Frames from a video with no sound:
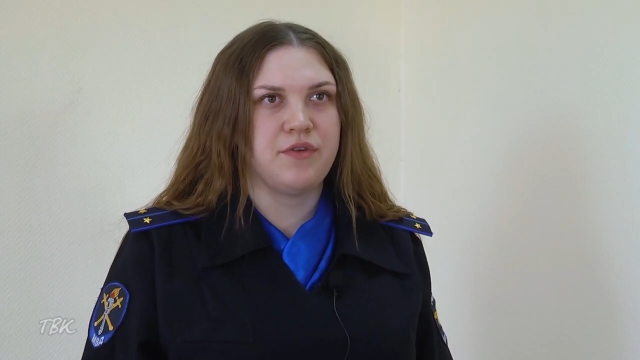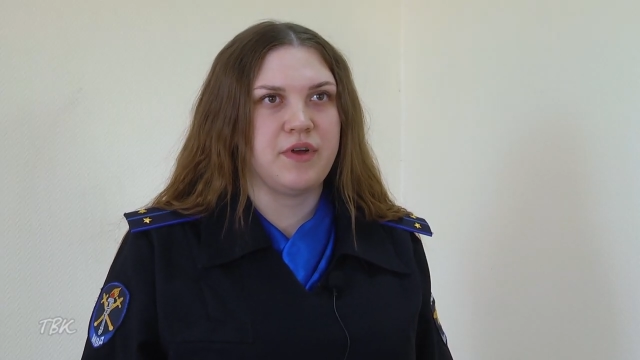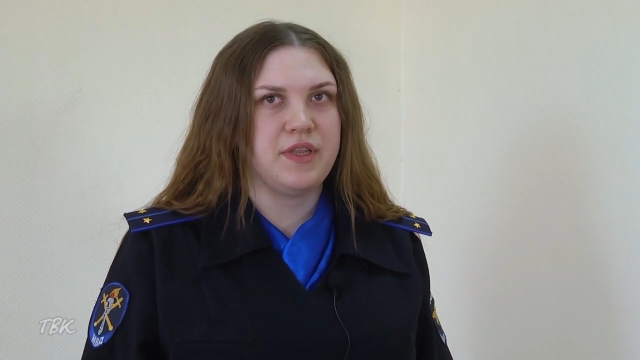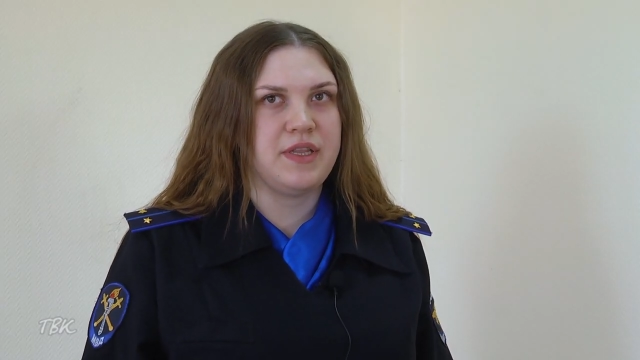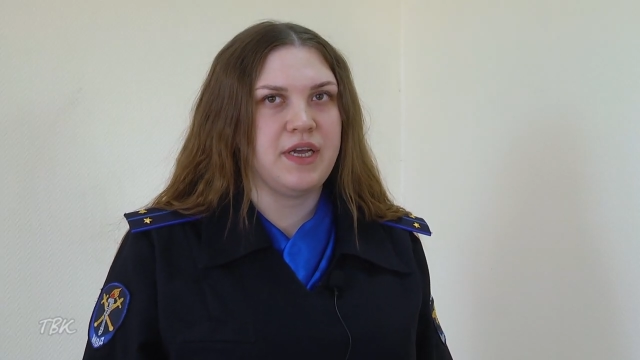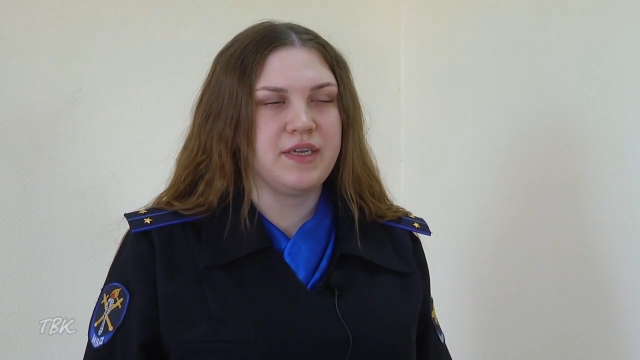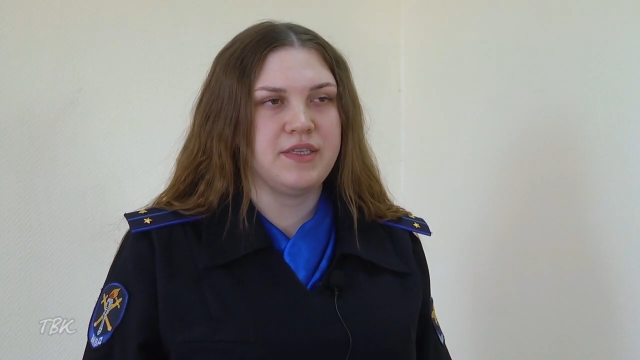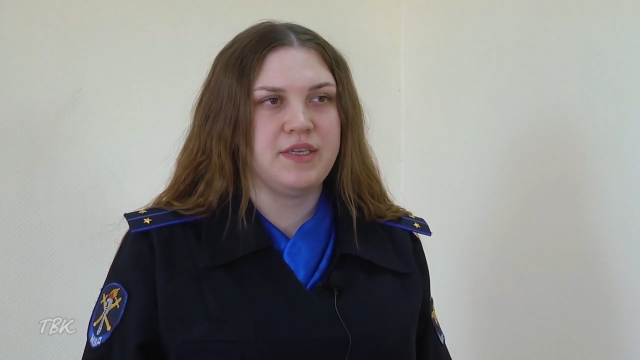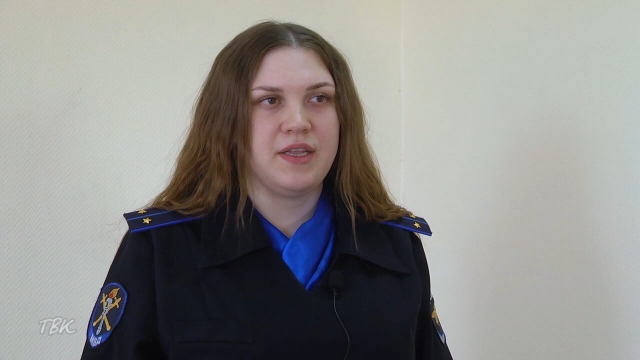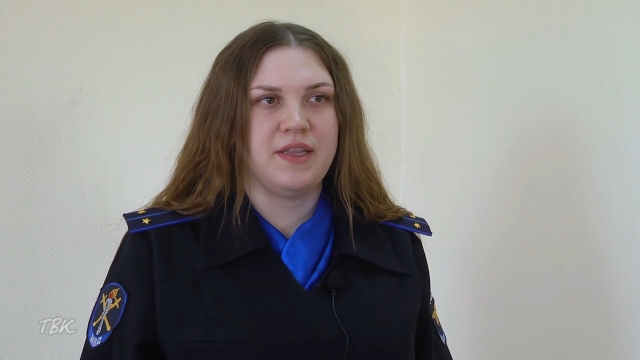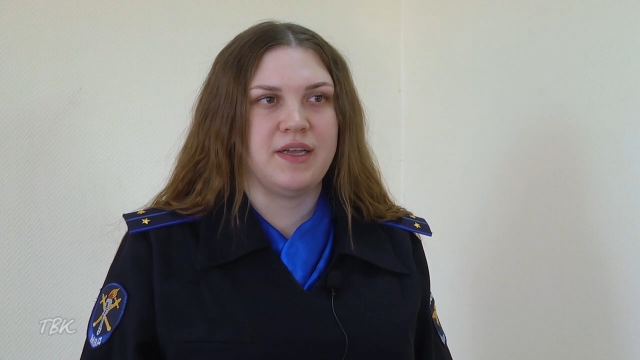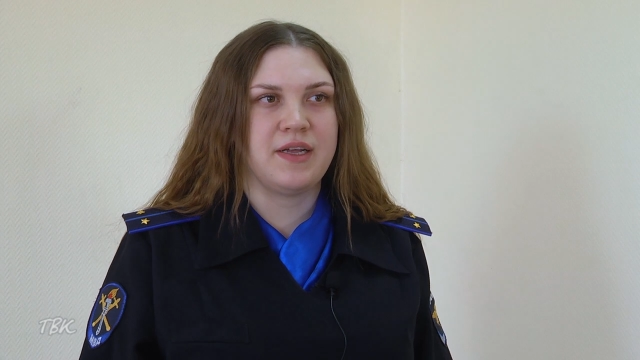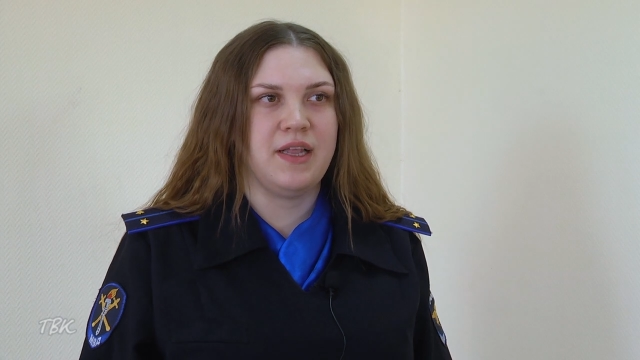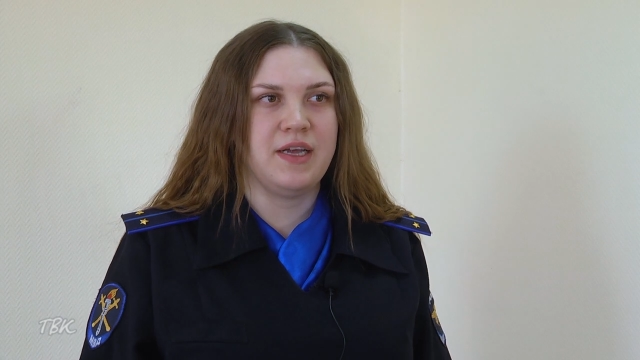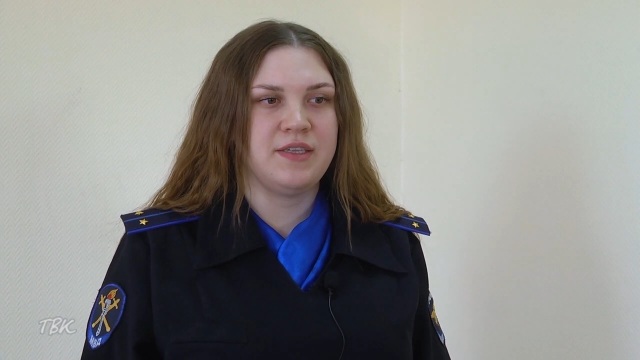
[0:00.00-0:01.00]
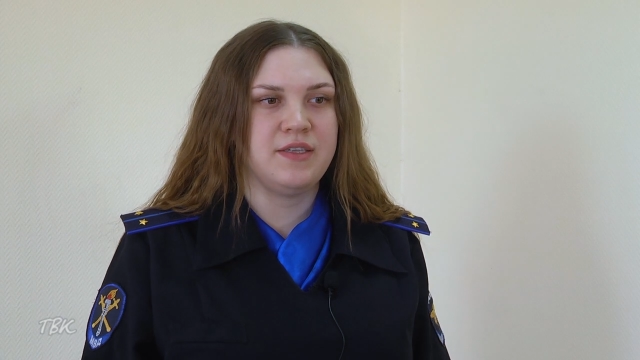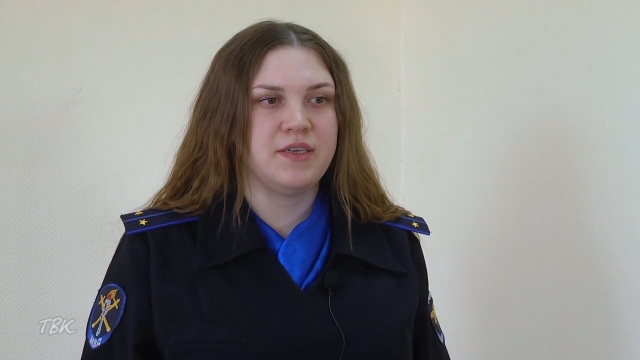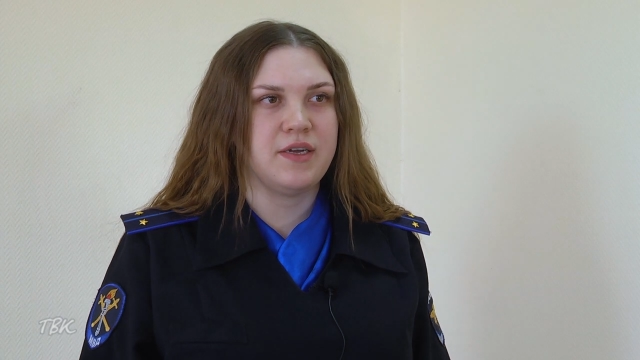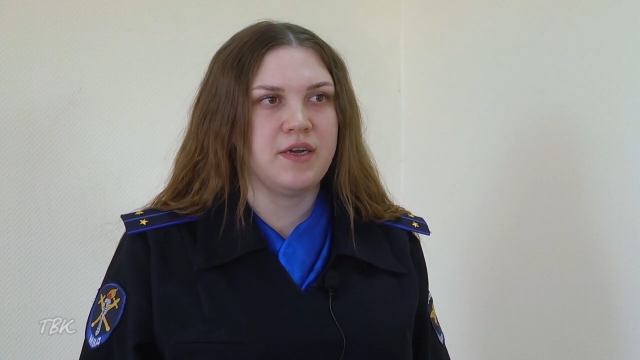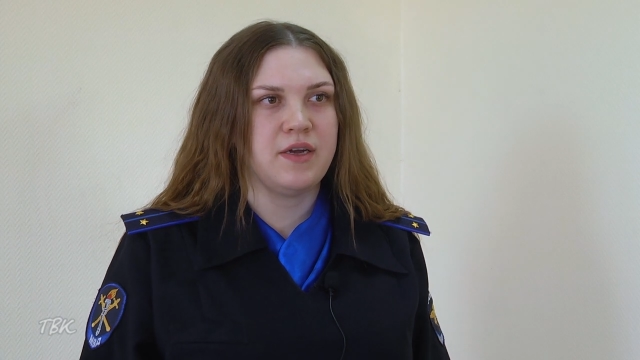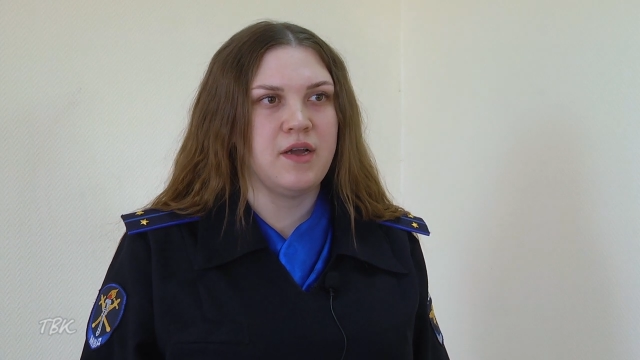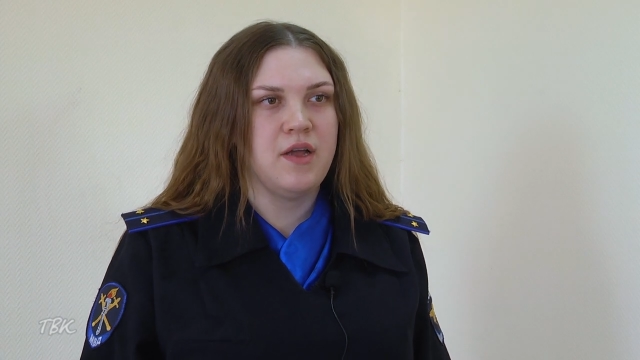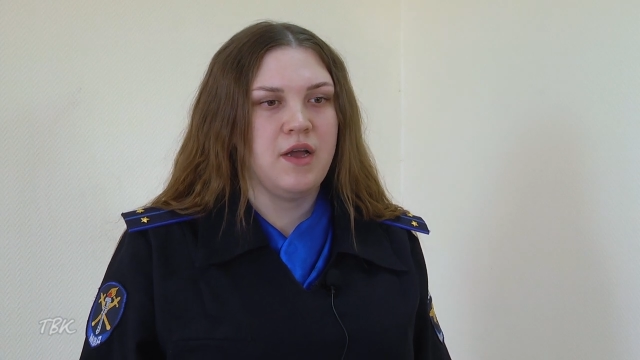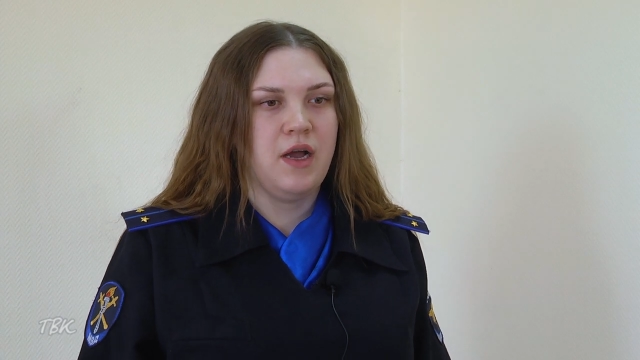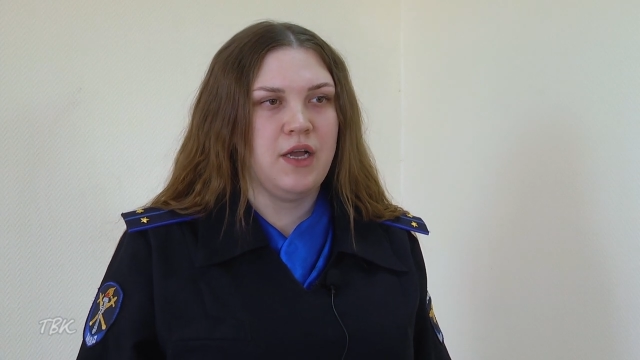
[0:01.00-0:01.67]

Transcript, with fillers: ВКонтакте, Одноклассниках,